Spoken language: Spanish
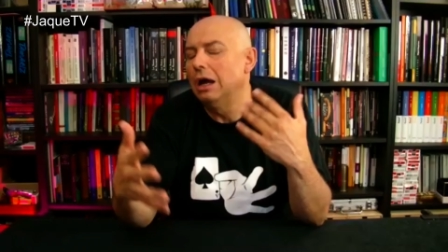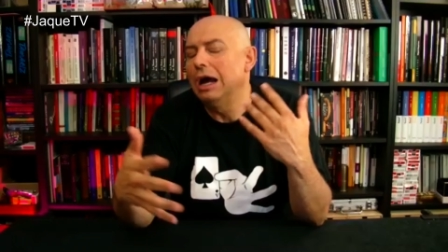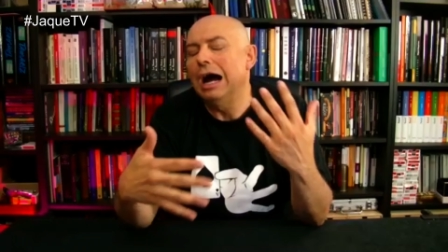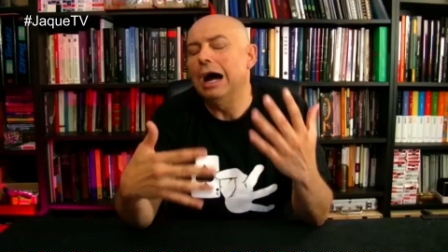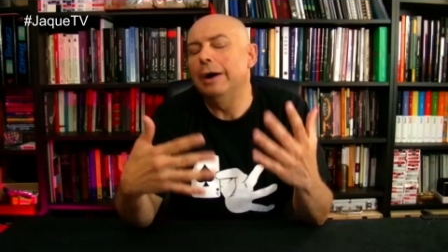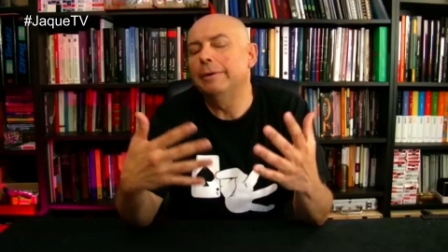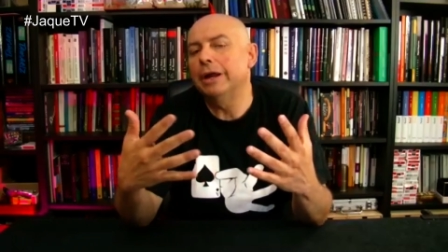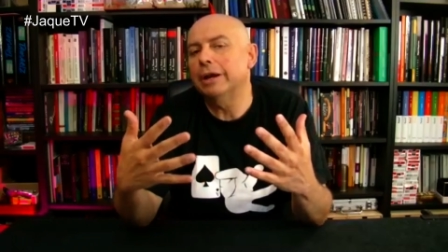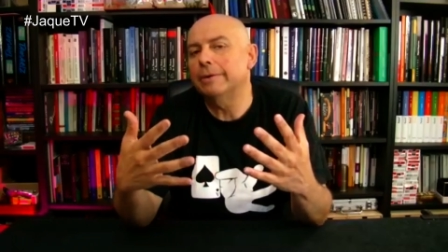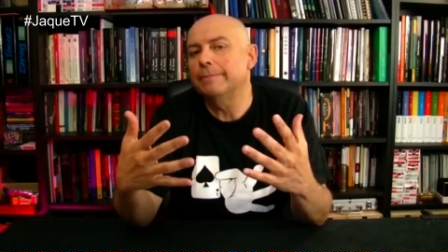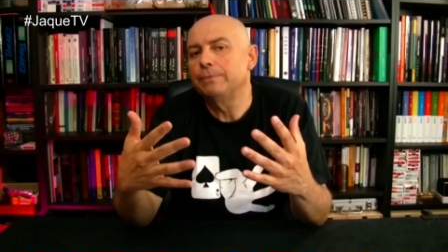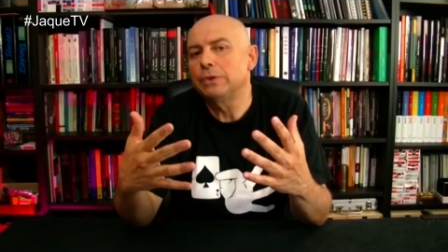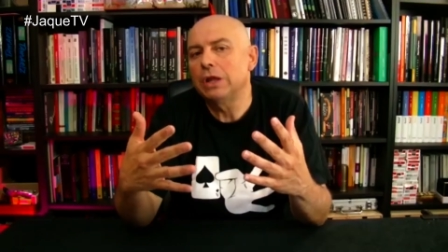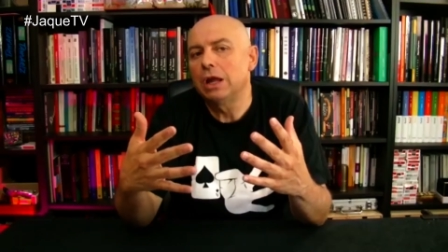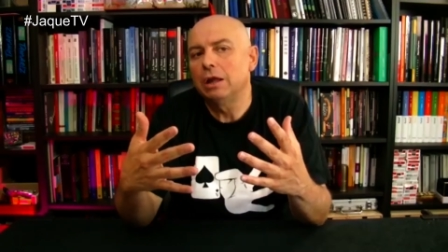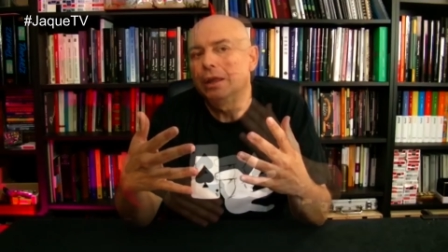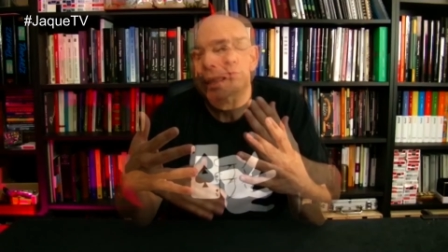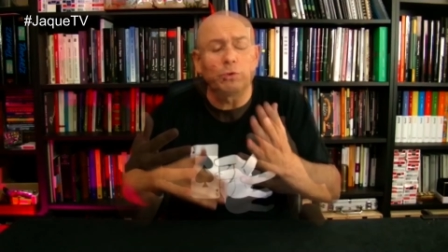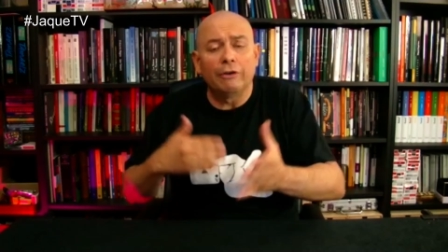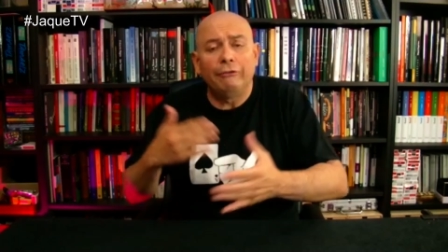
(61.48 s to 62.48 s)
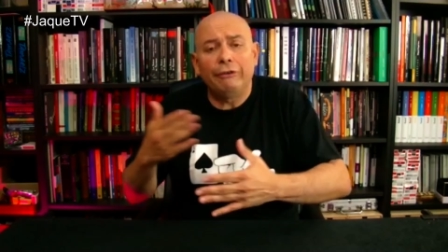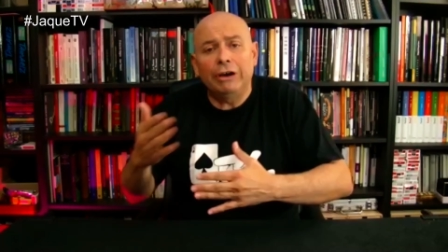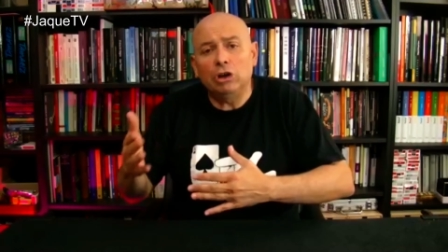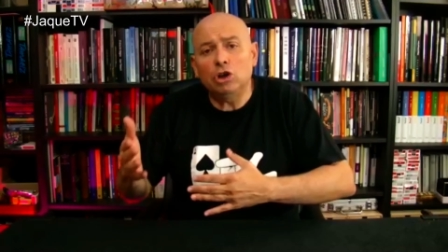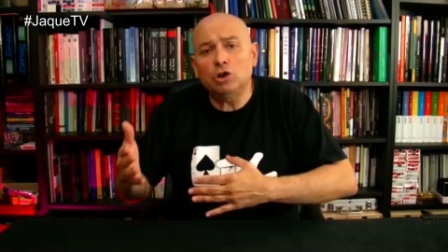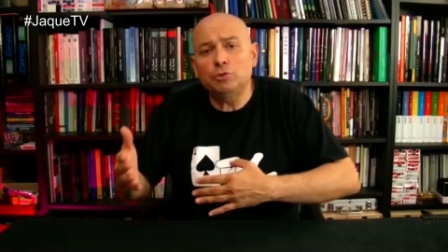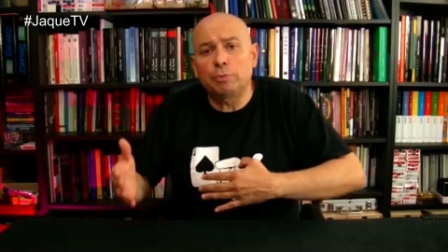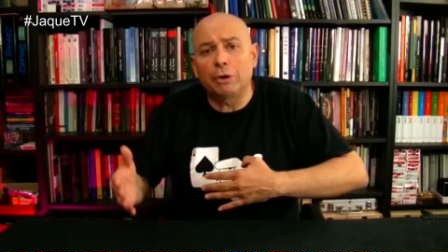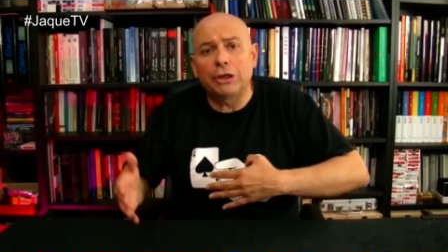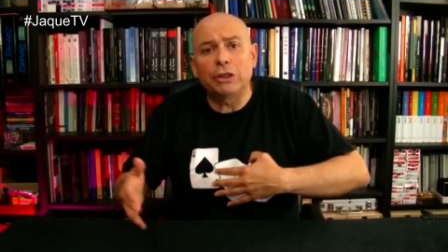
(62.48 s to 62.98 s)
A ver, los
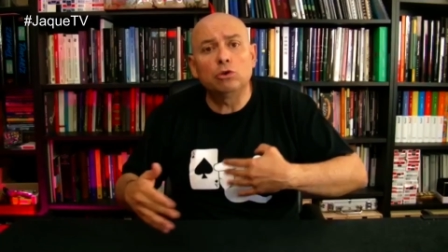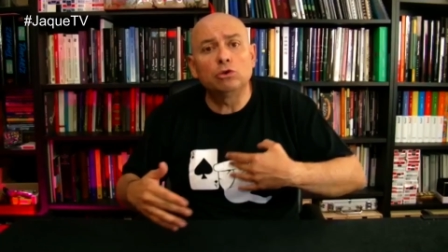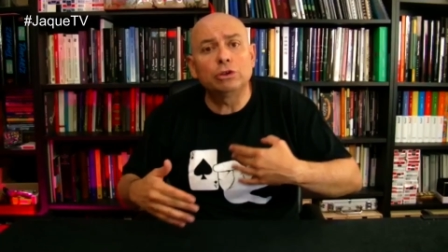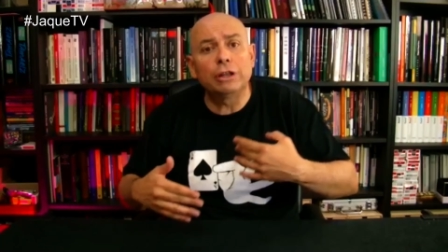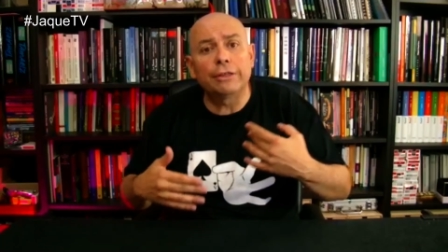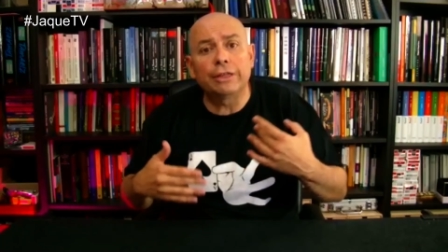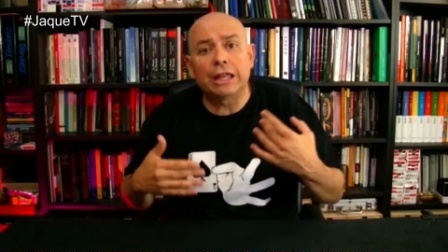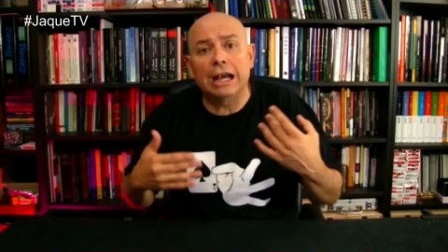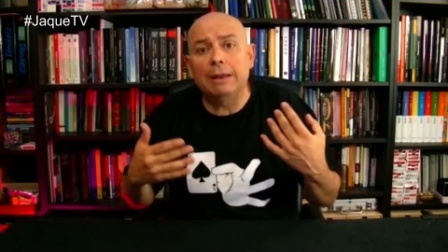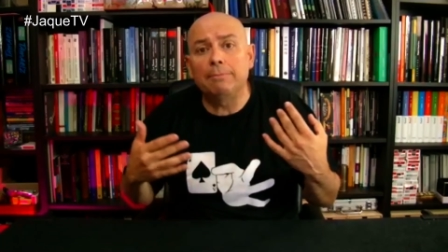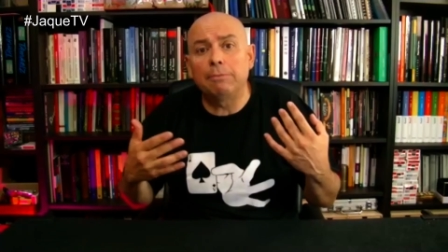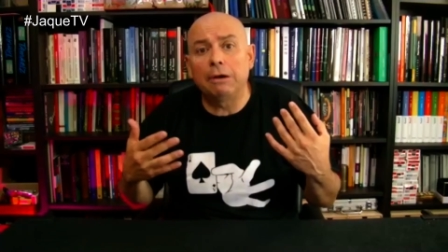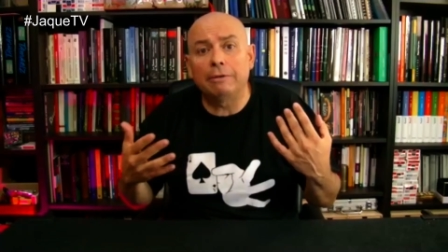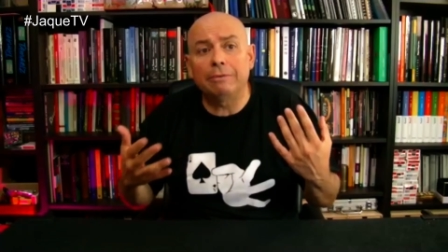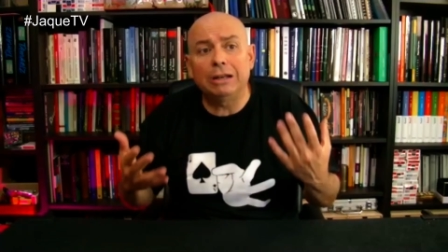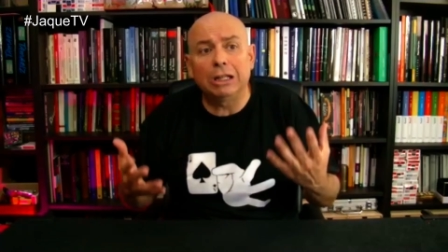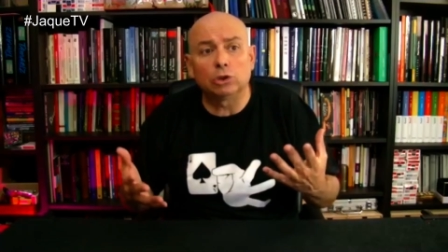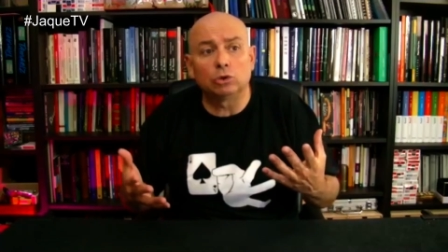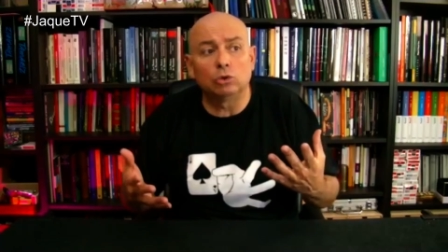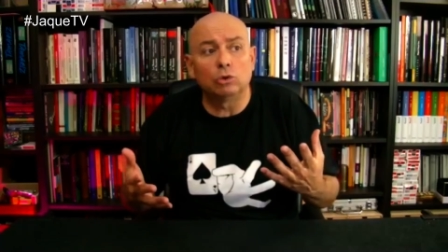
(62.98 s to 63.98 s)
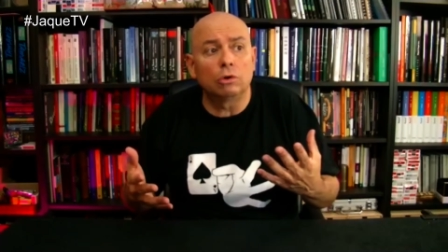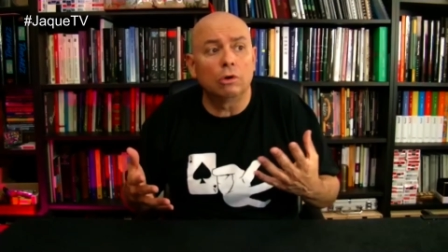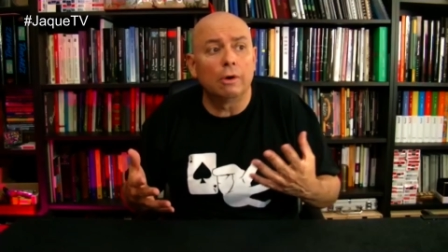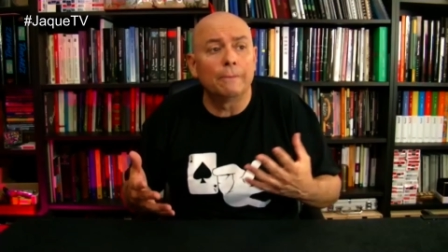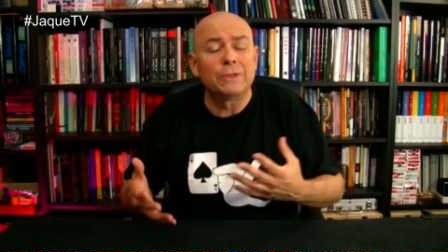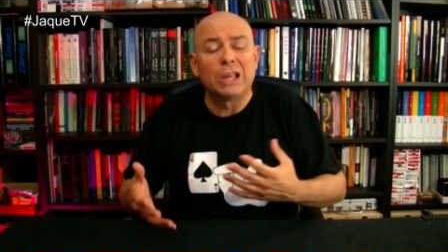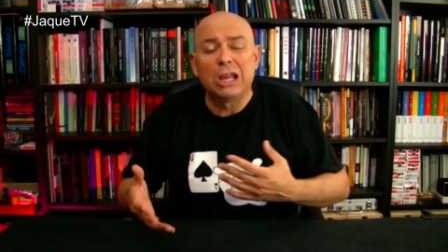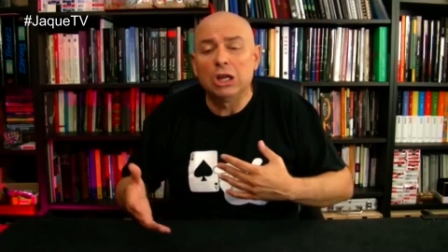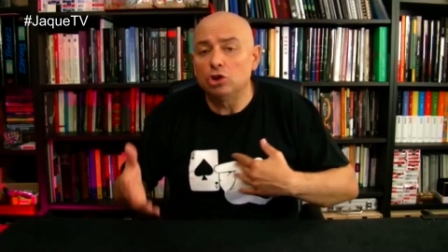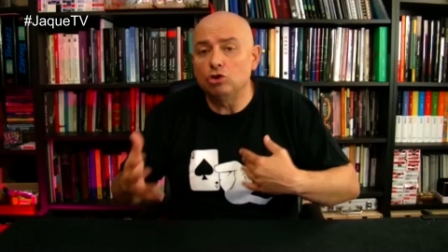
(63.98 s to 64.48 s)
profanos pueden utilizar la palabra truco.